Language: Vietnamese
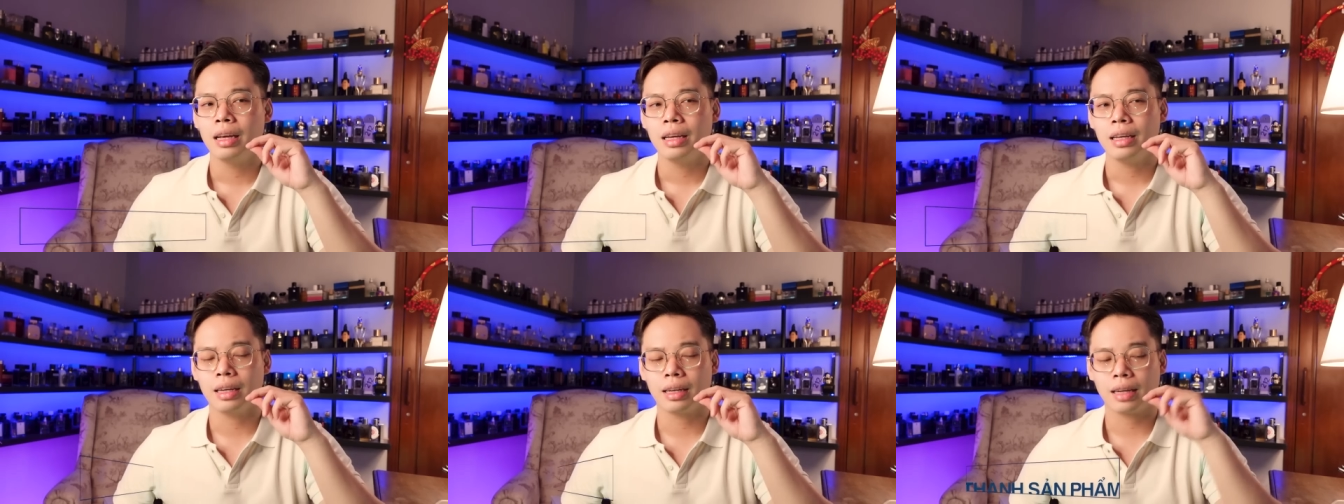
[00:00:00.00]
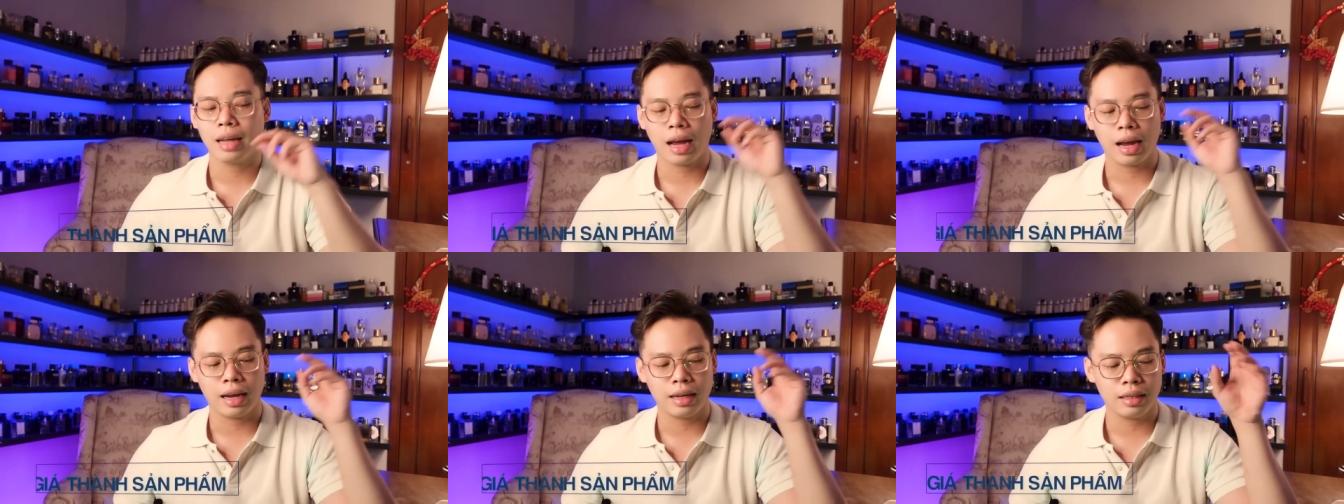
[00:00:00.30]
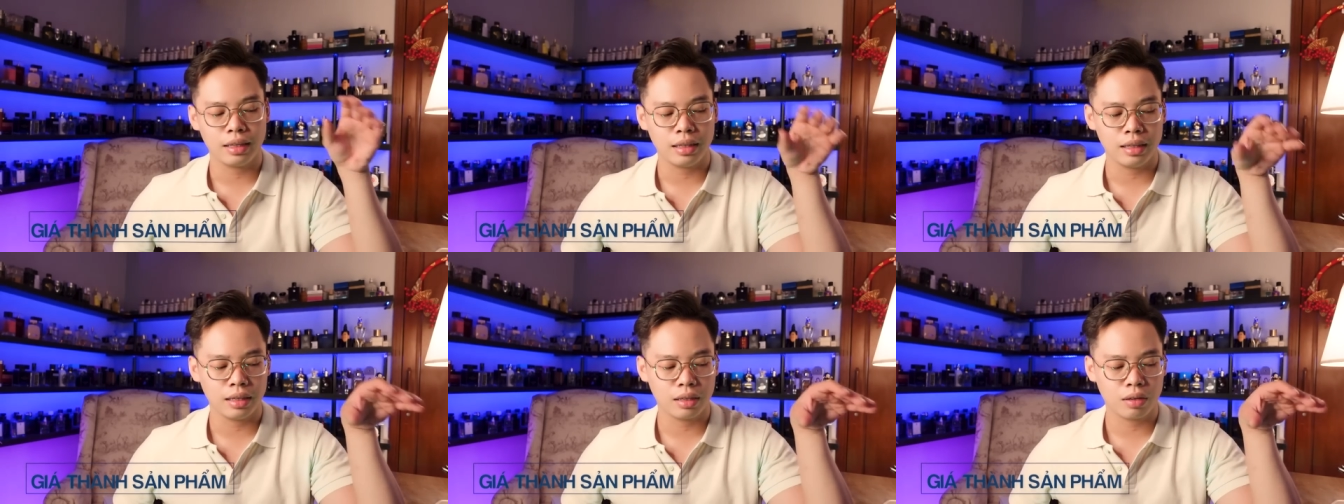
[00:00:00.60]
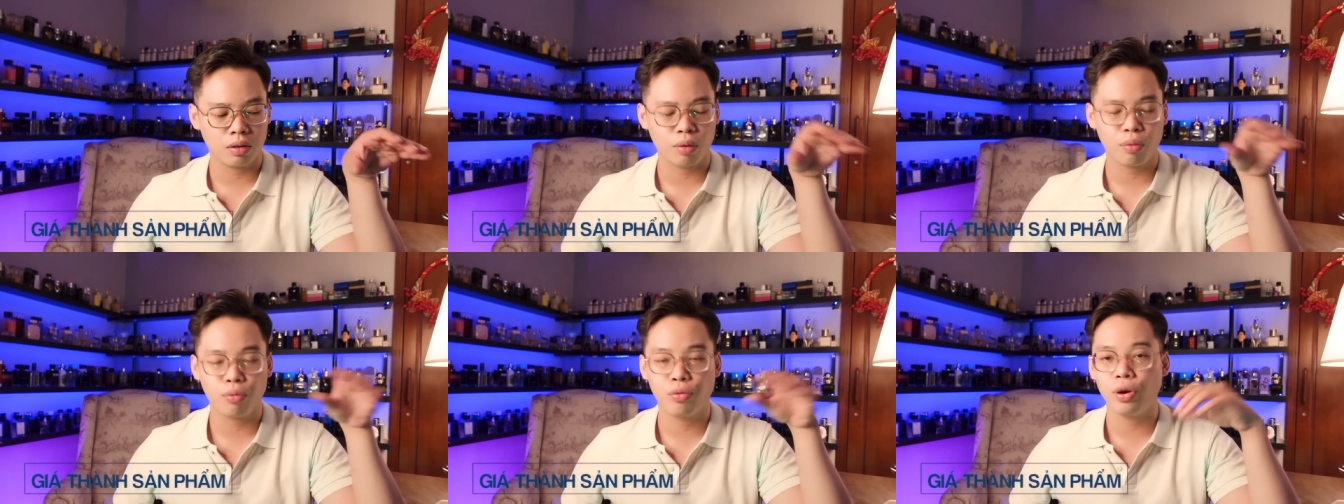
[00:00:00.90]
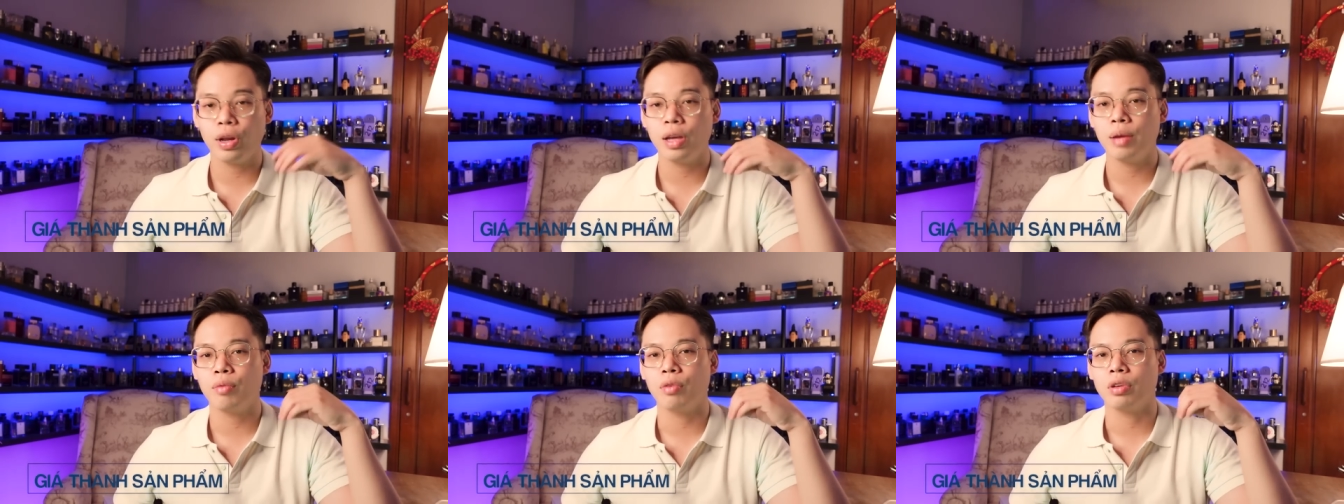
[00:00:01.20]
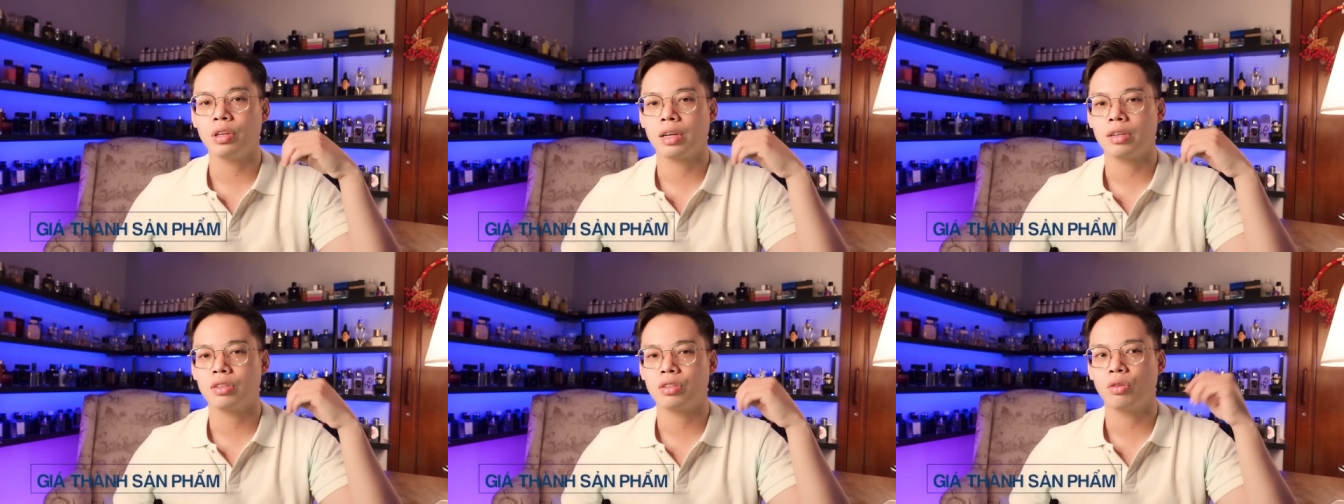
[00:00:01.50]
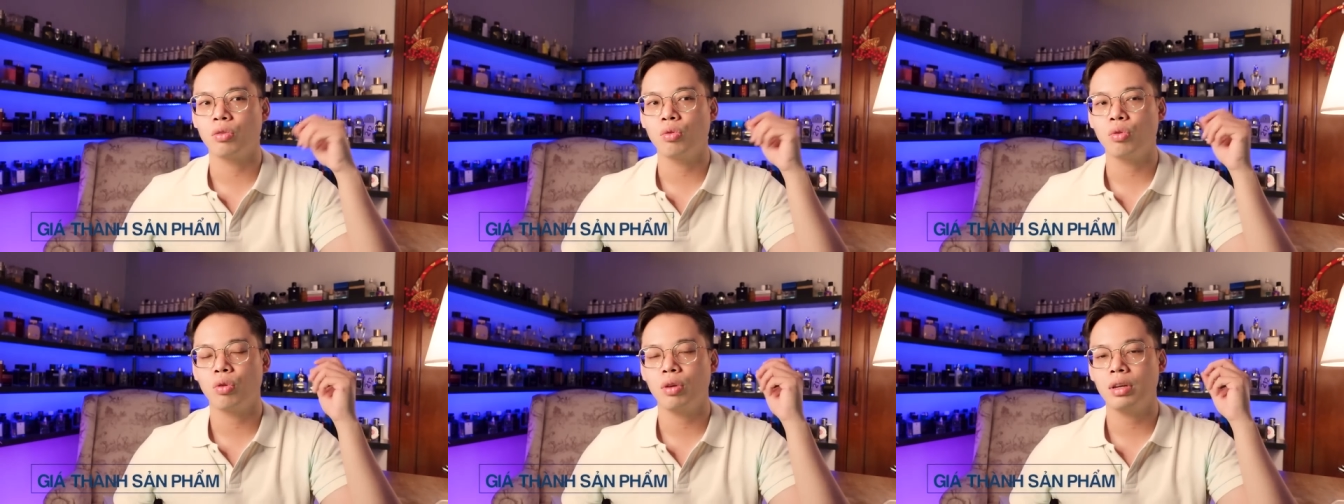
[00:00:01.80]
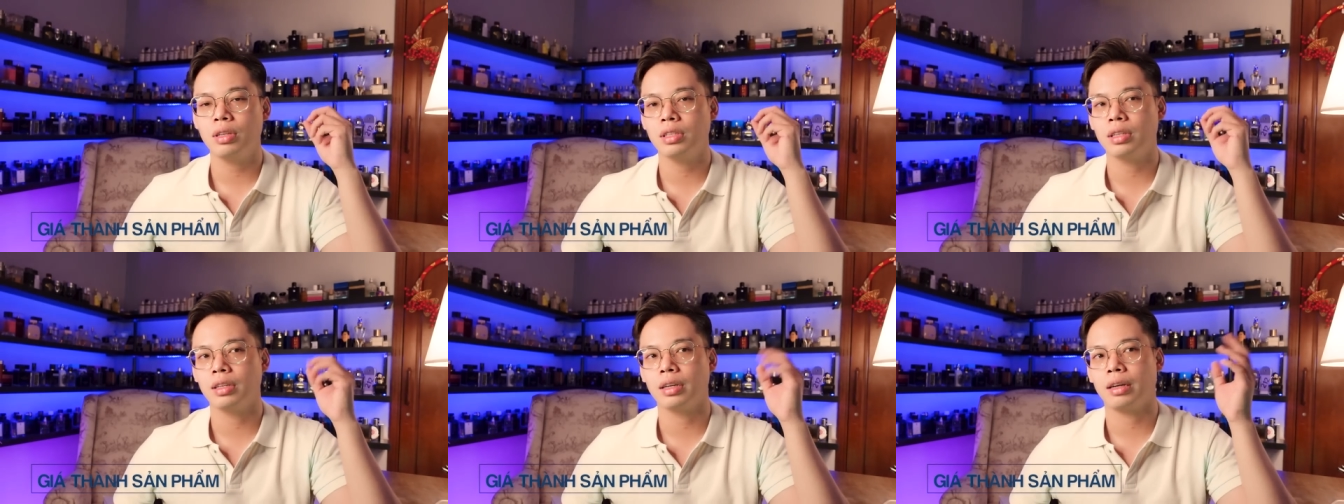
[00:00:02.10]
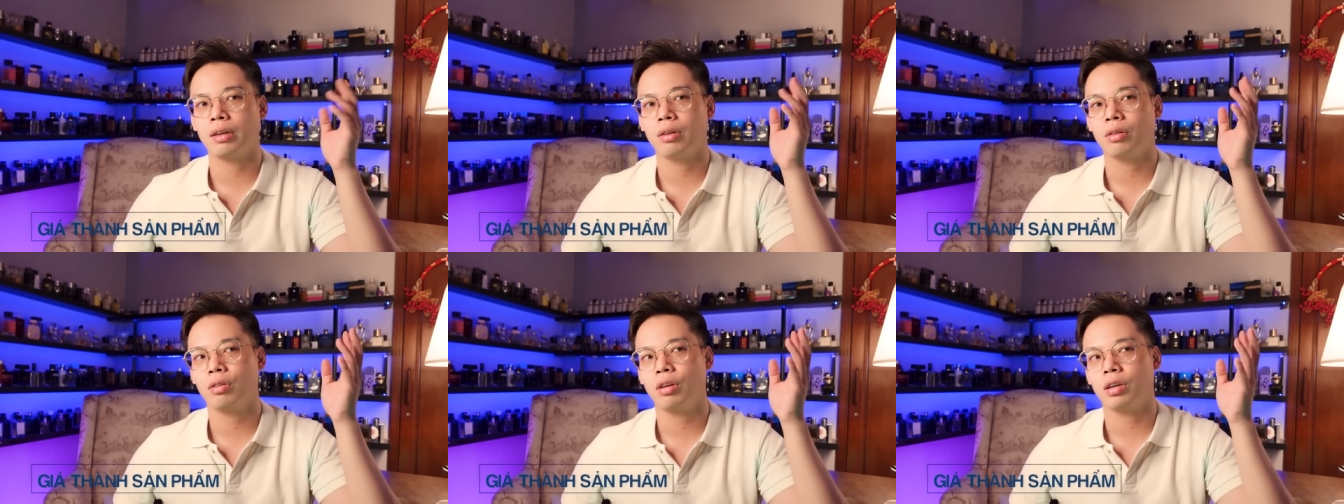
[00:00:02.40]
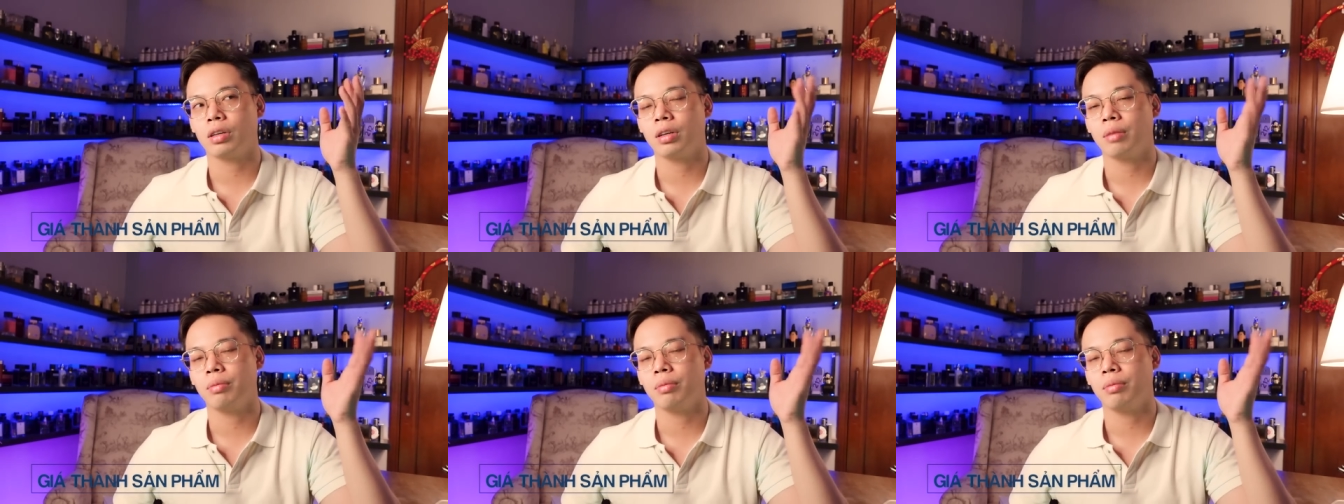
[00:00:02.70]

Hiện tại thì con Flame của nhà The Wood Collection này nó khoảng